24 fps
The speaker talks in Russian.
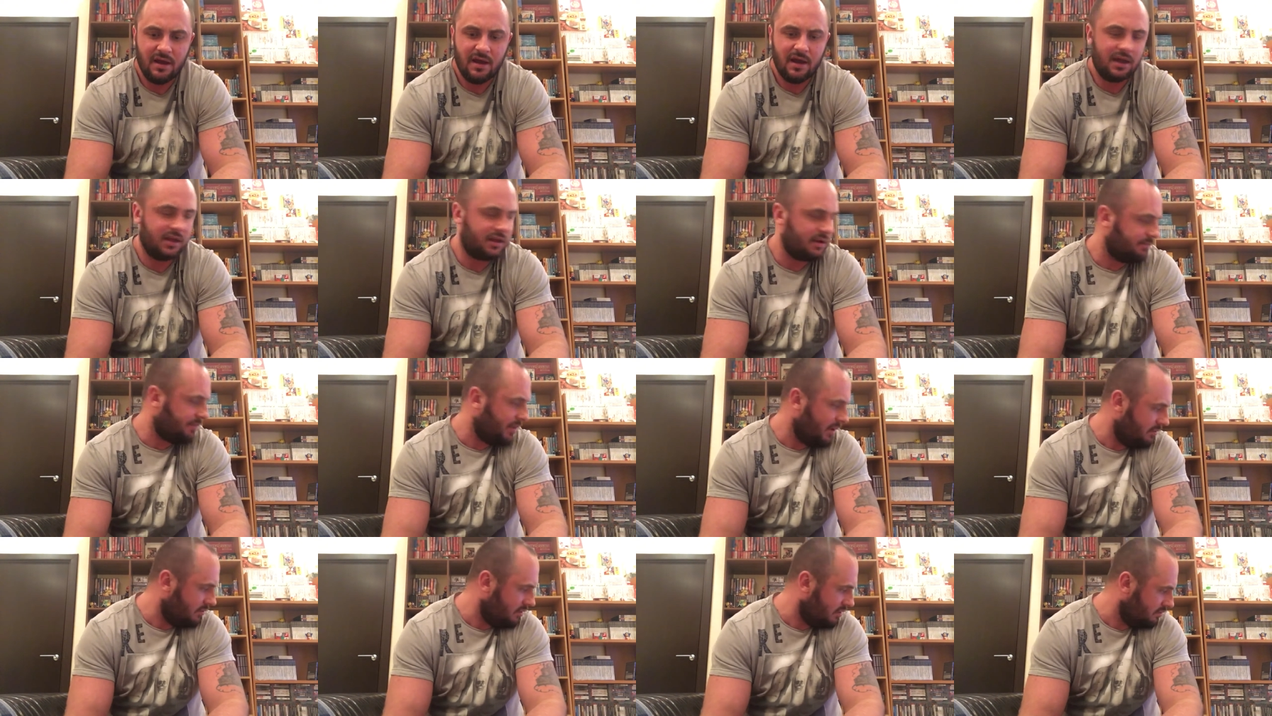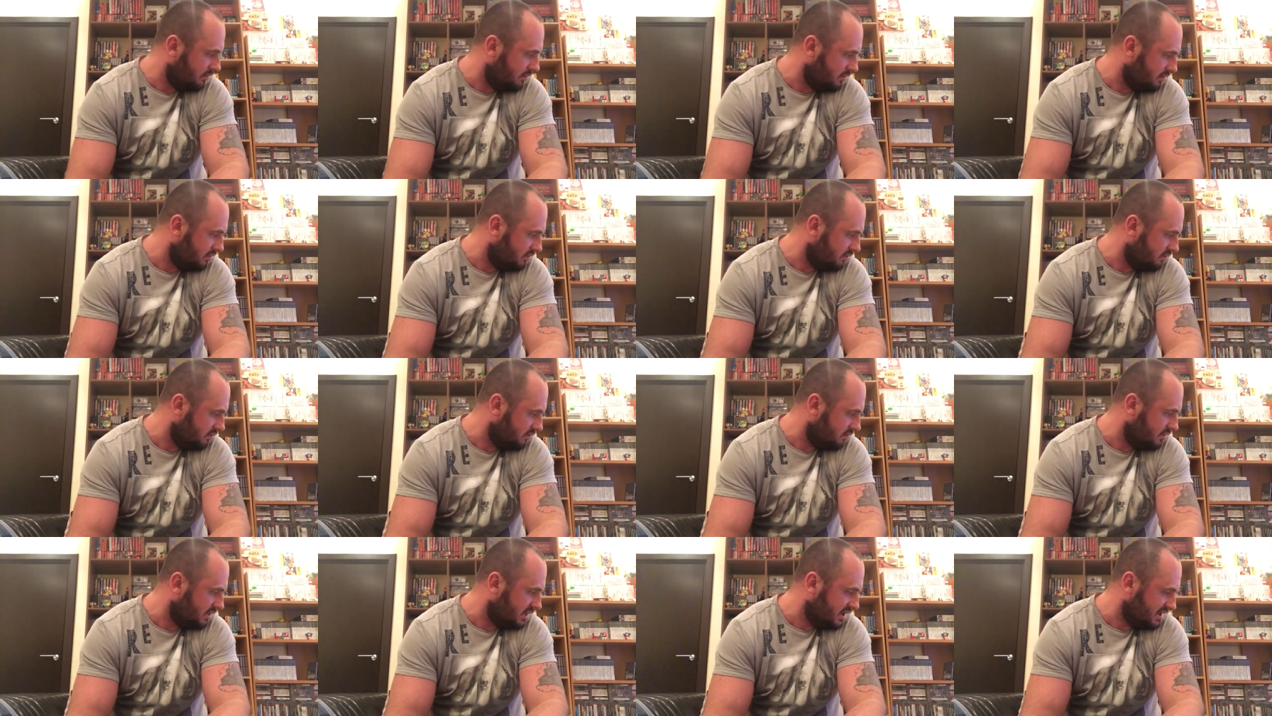Это, по-моему,
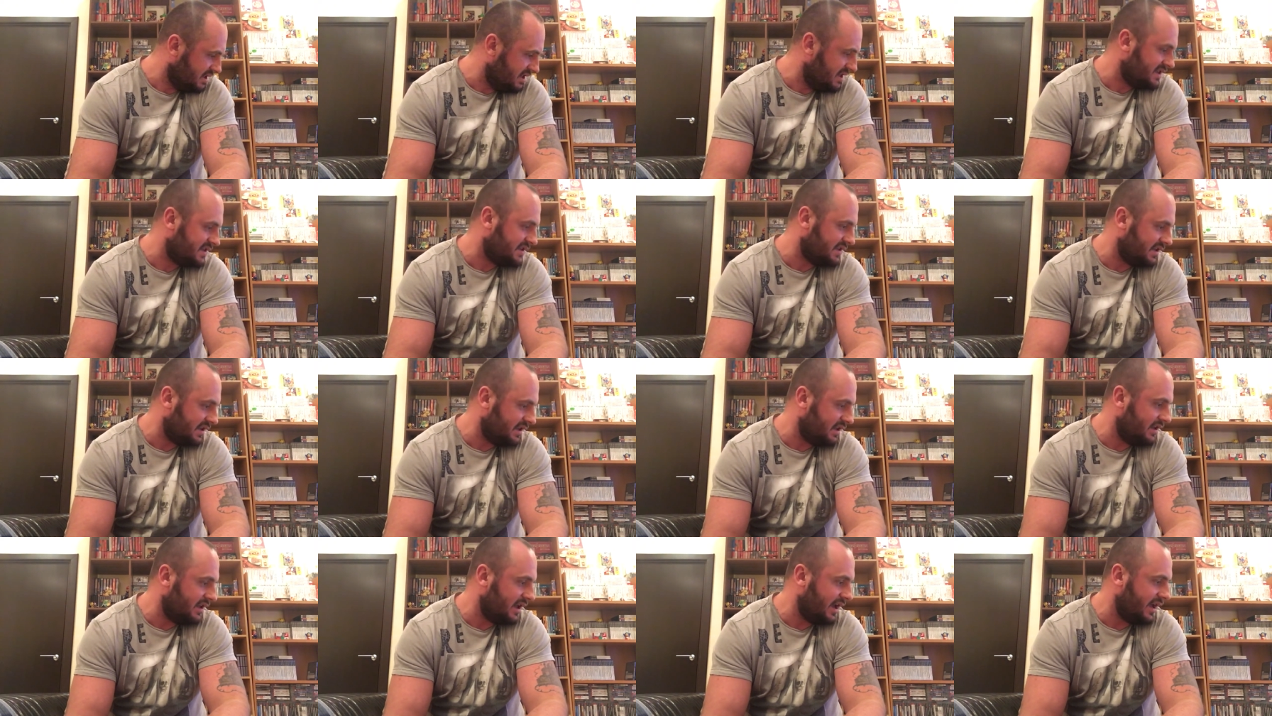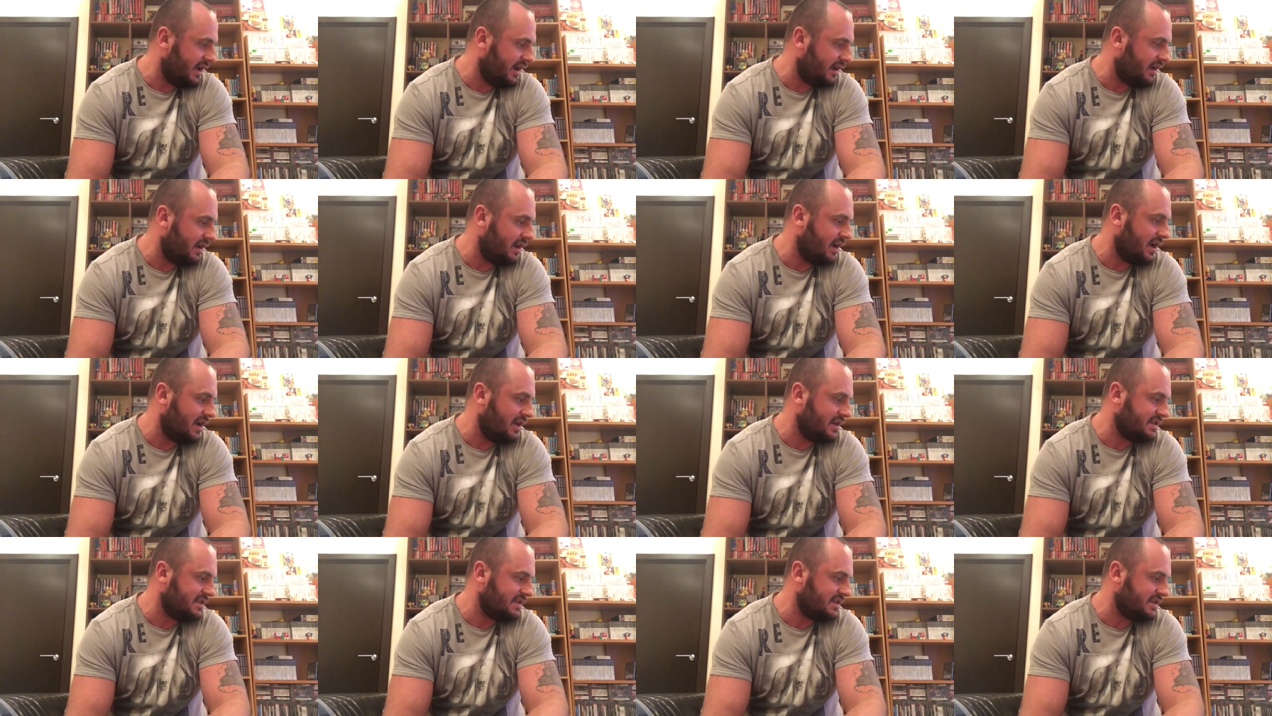единственная, да, игра